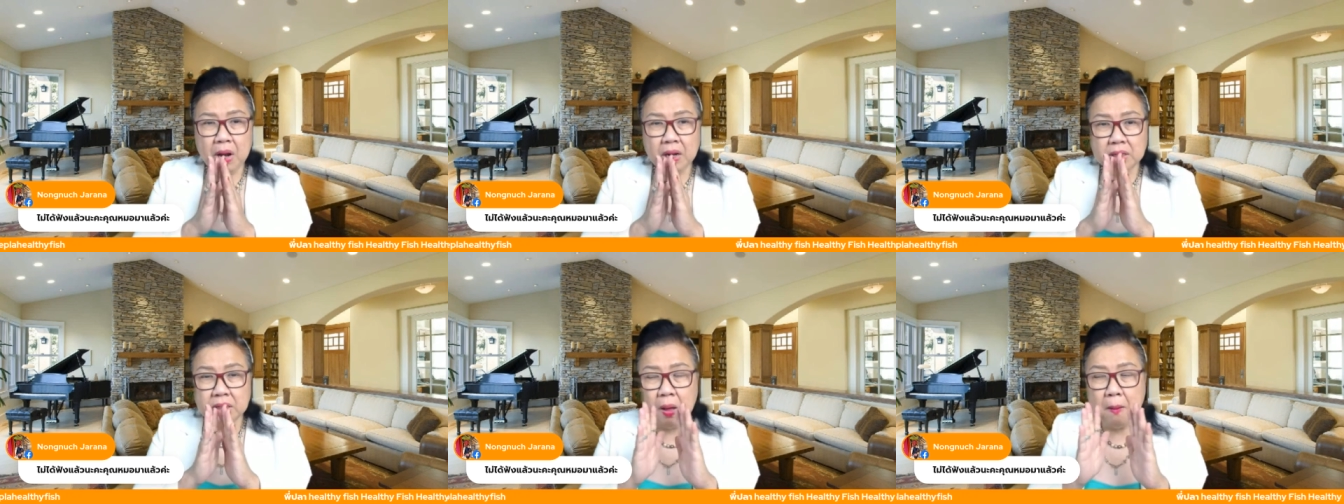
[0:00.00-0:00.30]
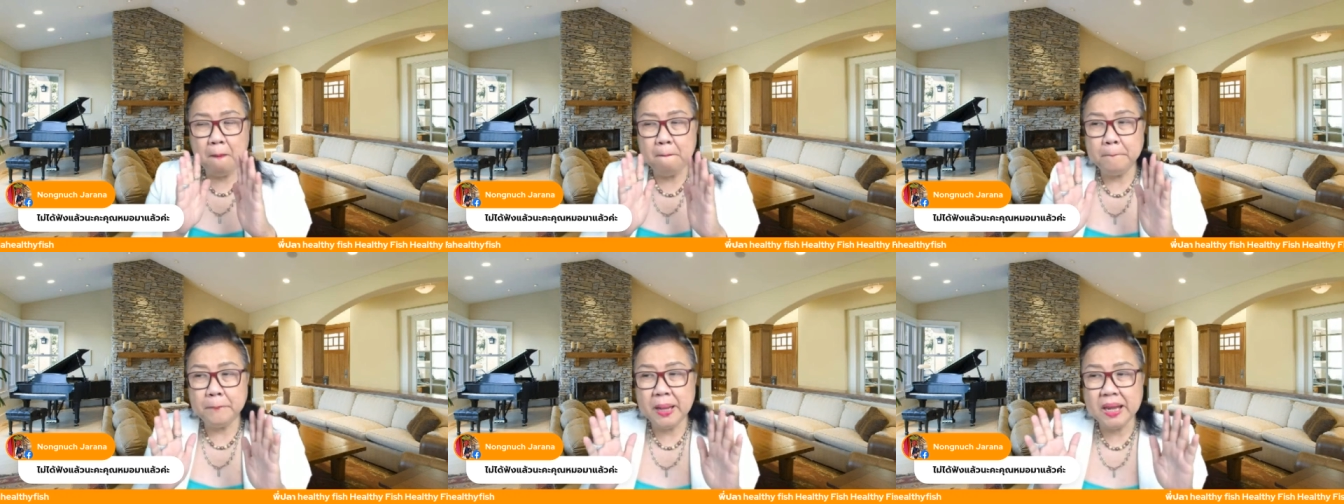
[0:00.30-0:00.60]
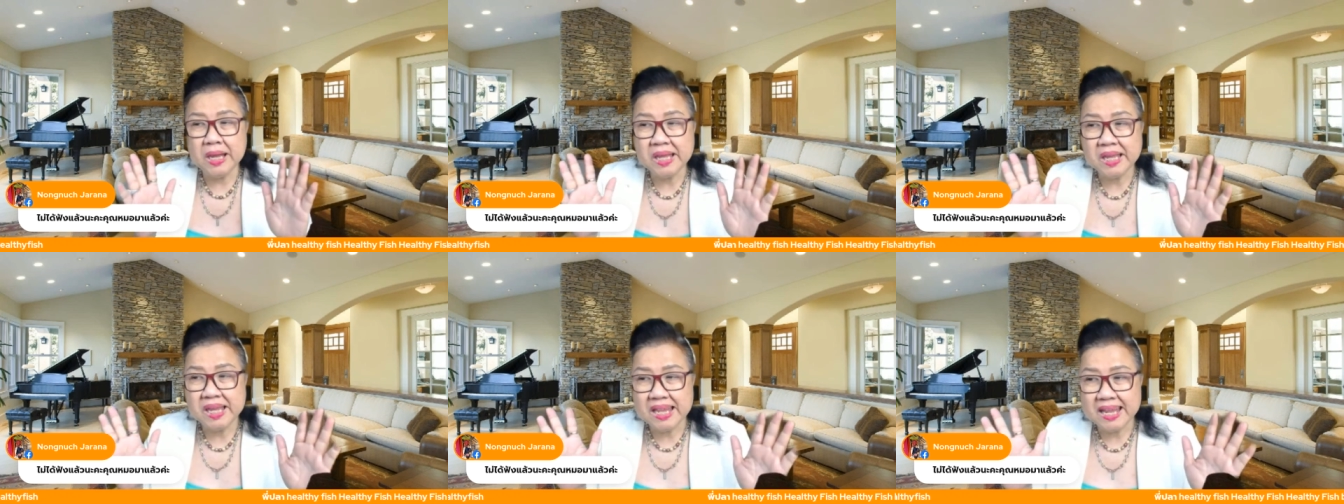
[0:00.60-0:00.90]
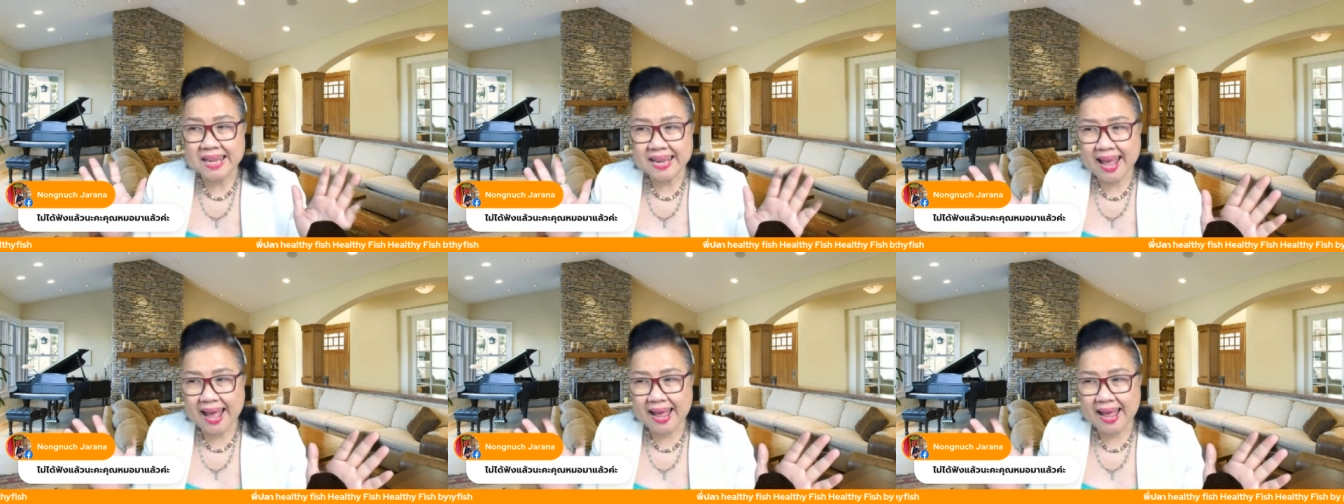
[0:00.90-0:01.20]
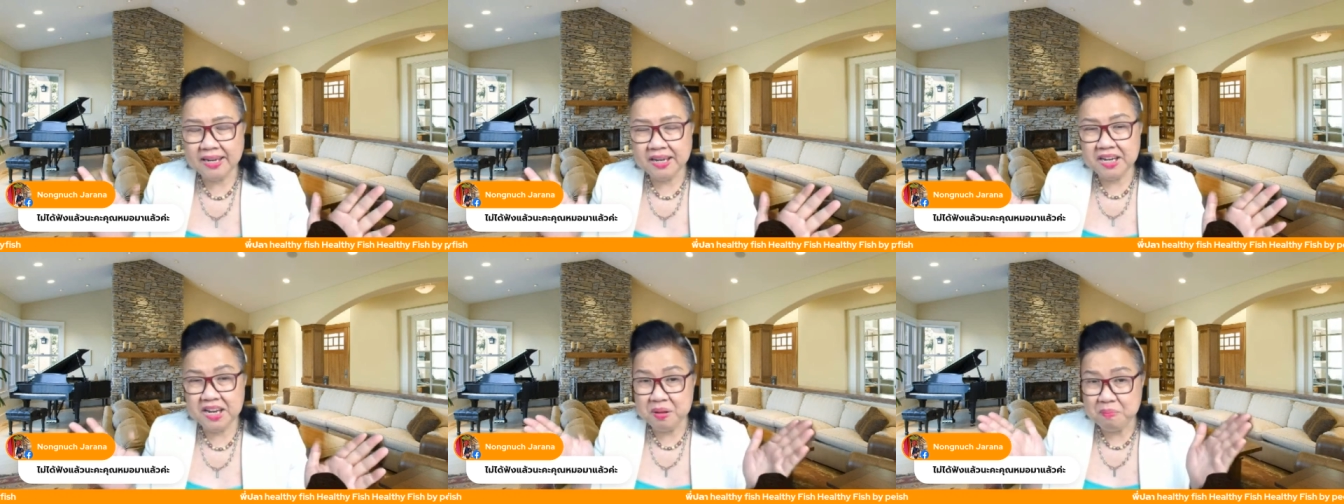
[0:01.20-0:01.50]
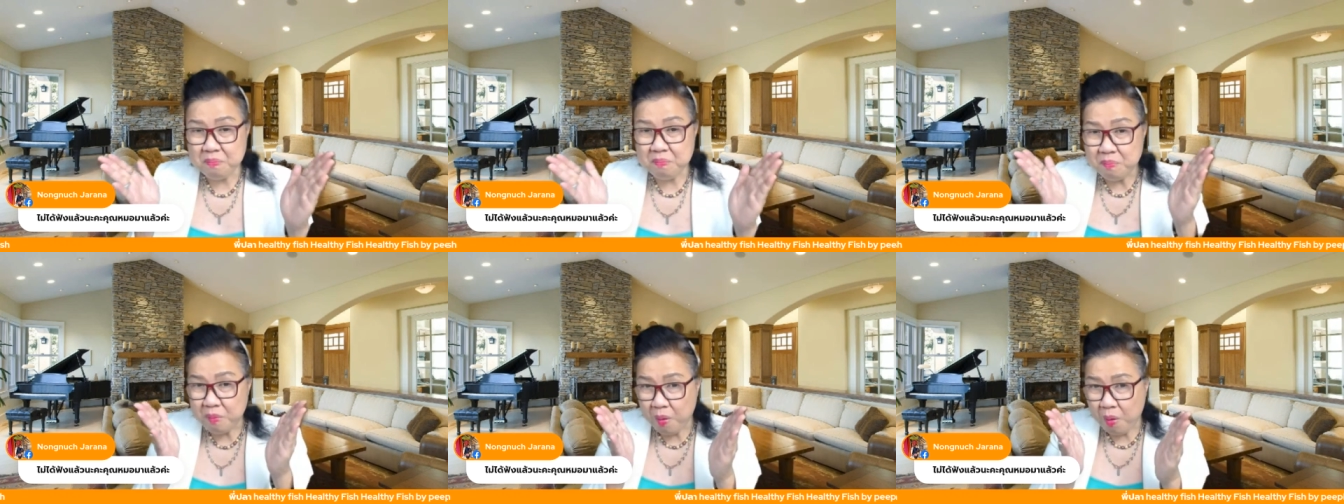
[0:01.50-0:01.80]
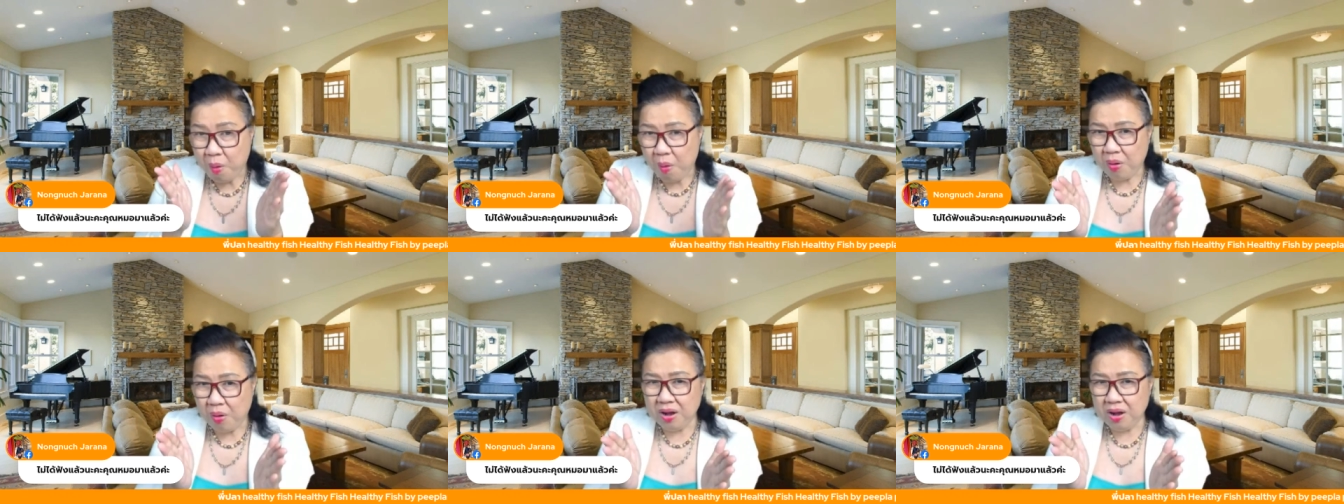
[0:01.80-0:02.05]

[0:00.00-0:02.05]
ต้องเป็นสินค้าที่ดีเหมาะ